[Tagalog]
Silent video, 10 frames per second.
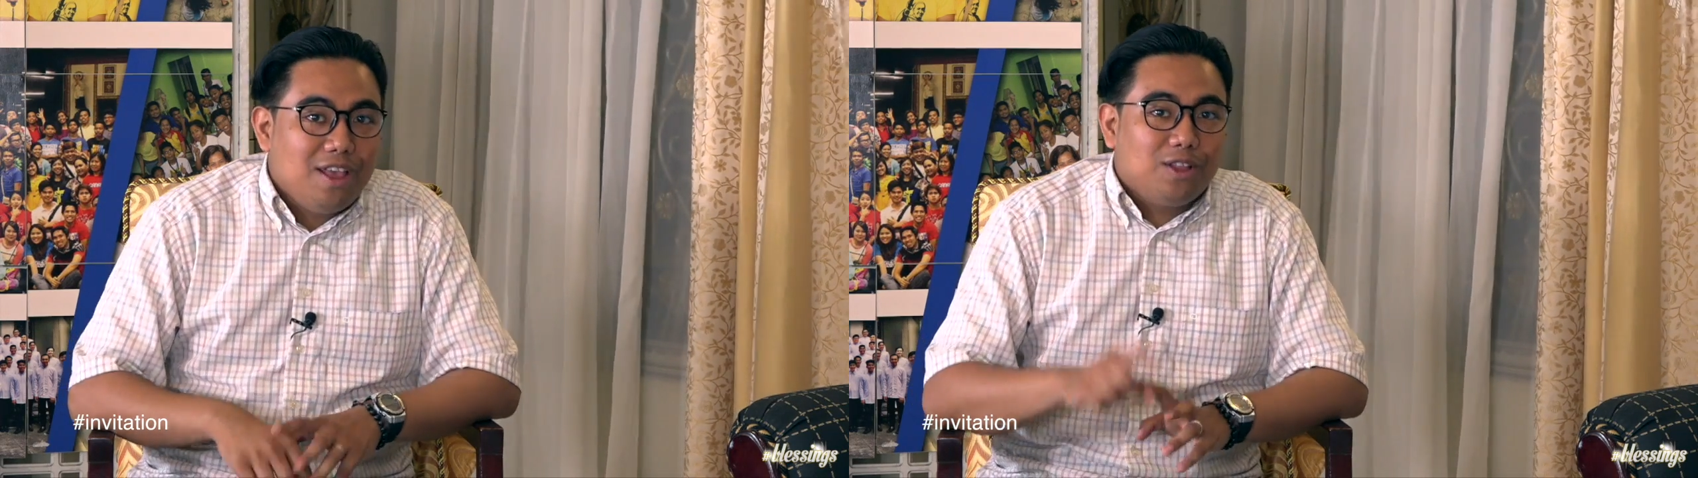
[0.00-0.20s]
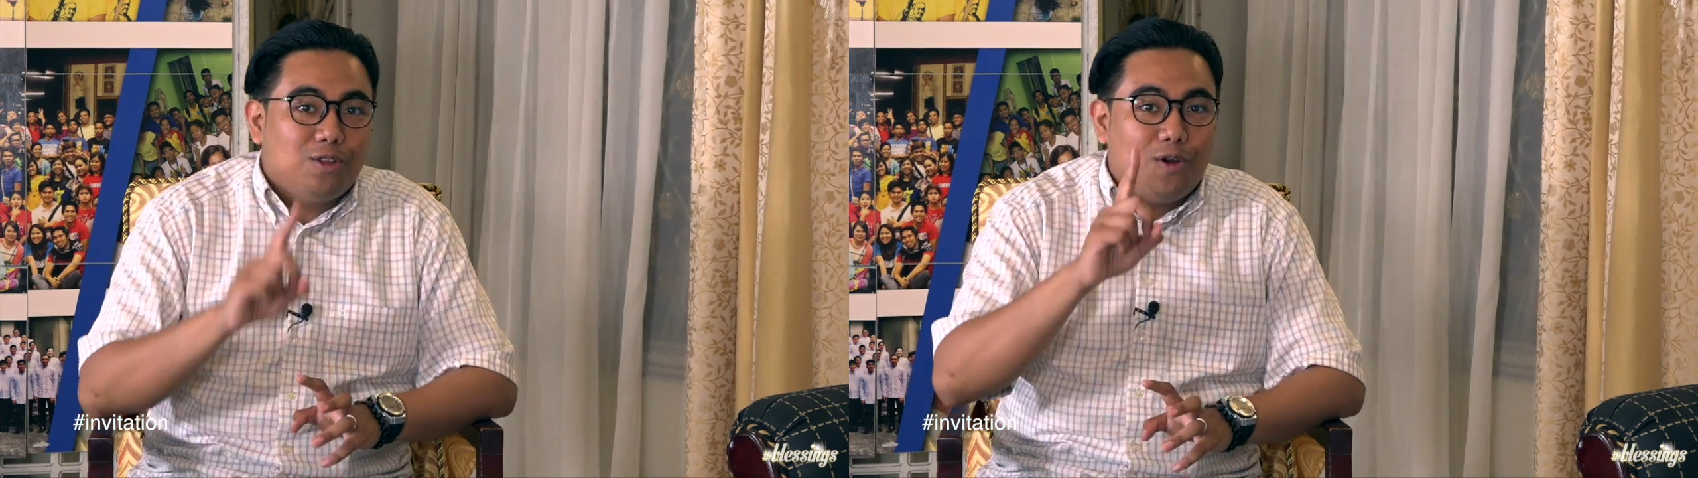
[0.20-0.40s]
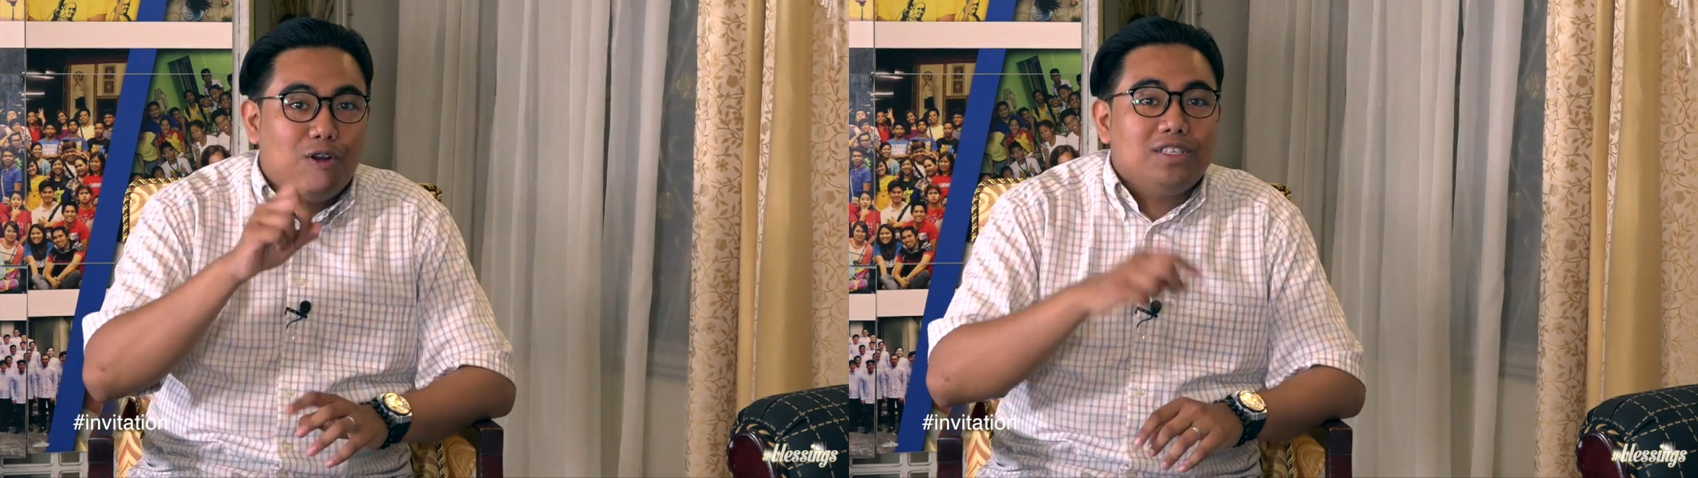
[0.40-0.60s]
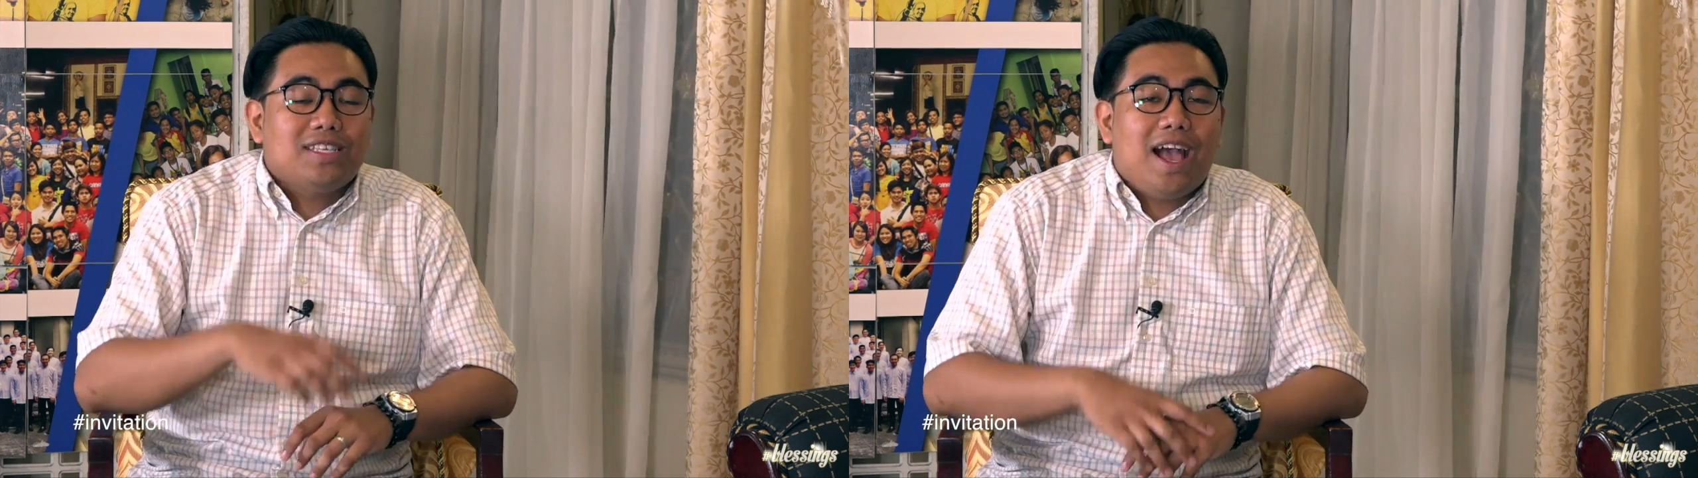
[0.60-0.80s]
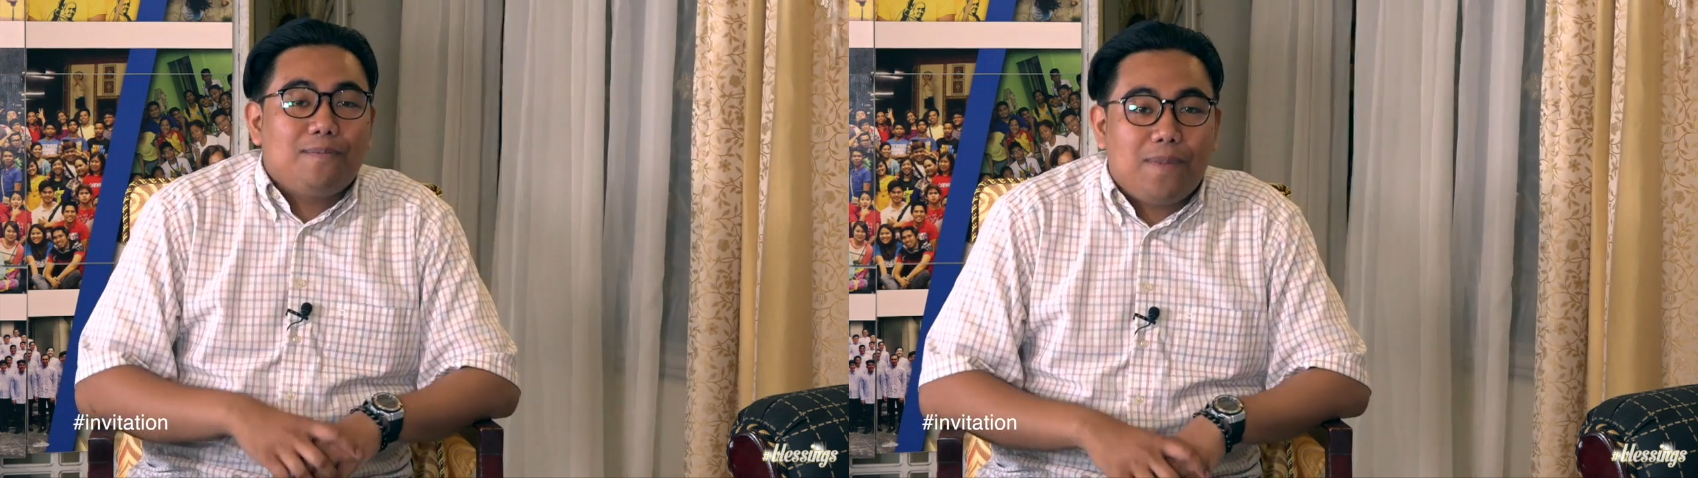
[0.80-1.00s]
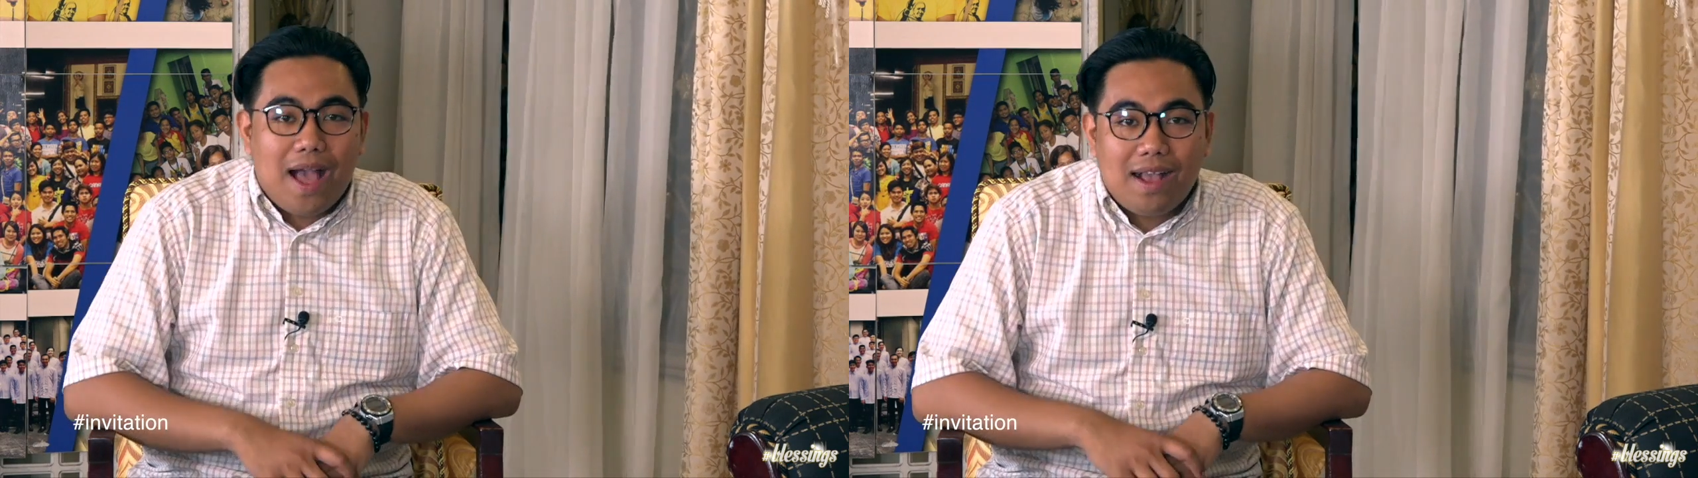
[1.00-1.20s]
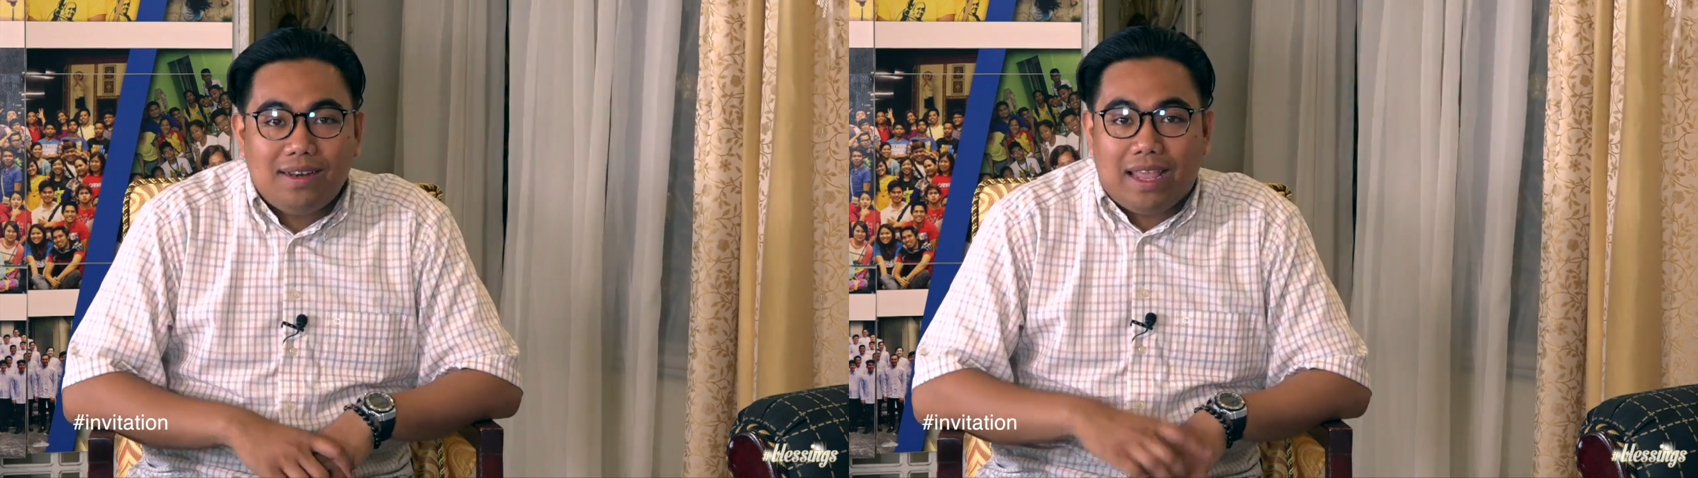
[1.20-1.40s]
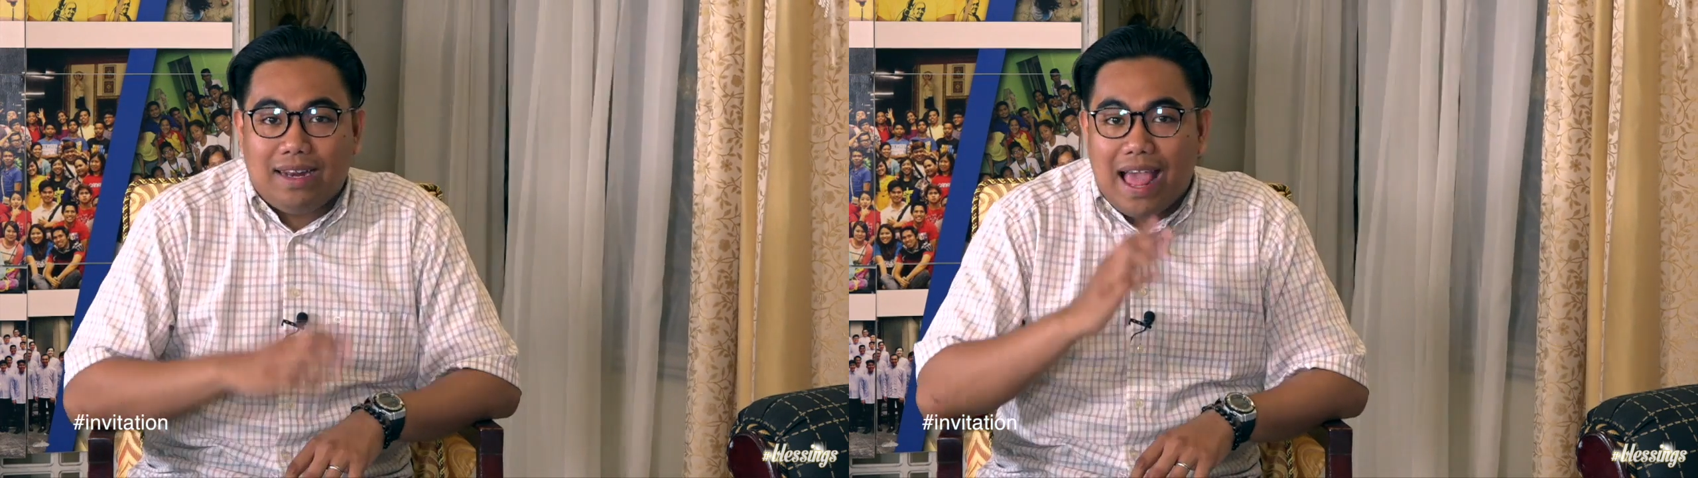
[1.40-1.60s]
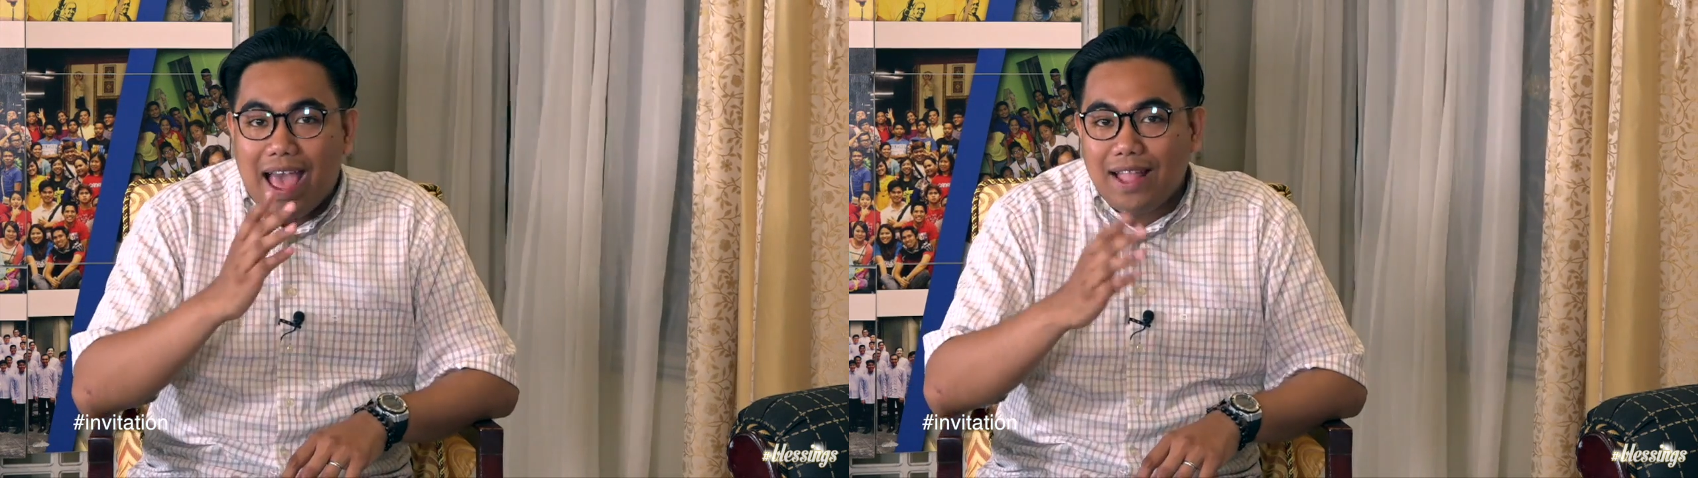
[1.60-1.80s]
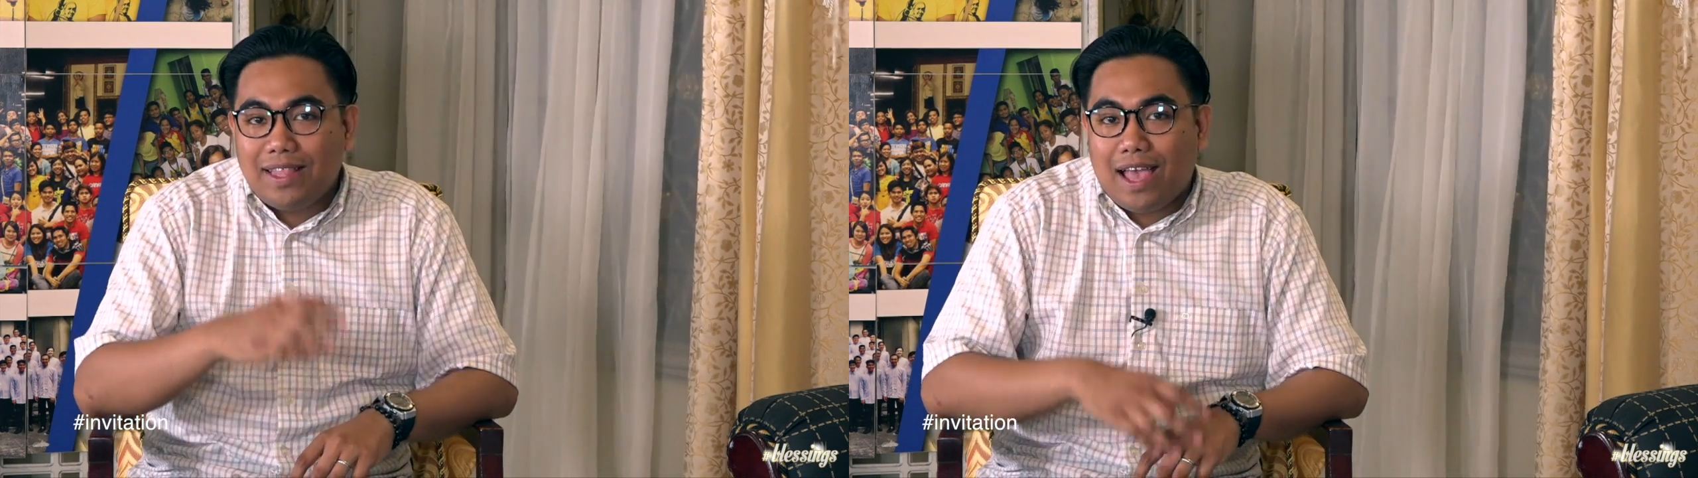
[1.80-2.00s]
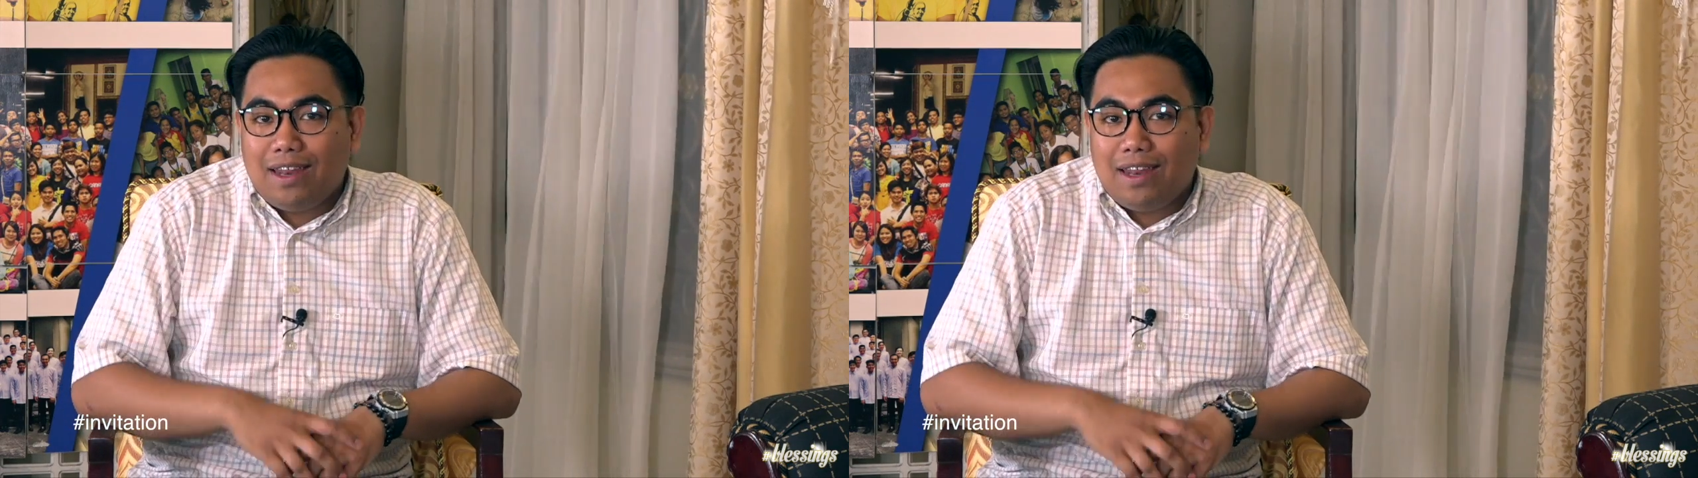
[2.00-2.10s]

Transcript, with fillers: Doon sa hapag na hinahanda